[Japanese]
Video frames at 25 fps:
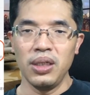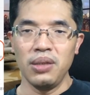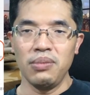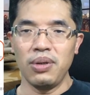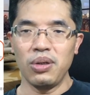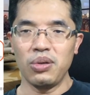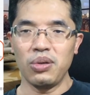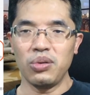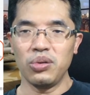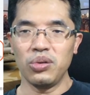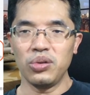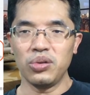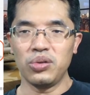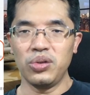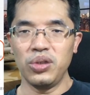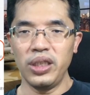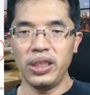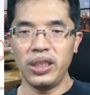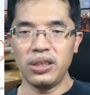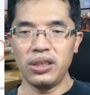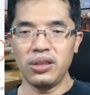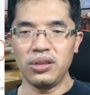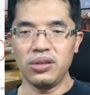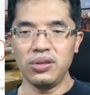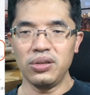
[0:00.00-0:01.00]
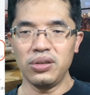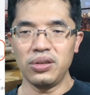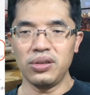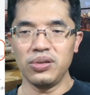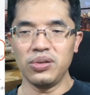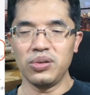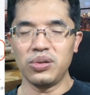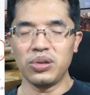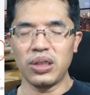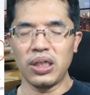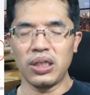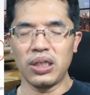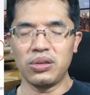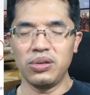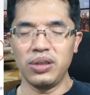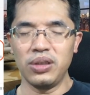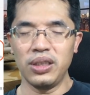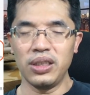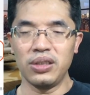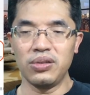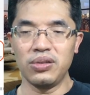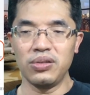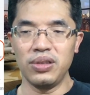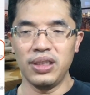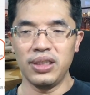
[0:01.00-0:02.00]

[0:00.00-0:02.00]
まあ、このクリック数とかクリック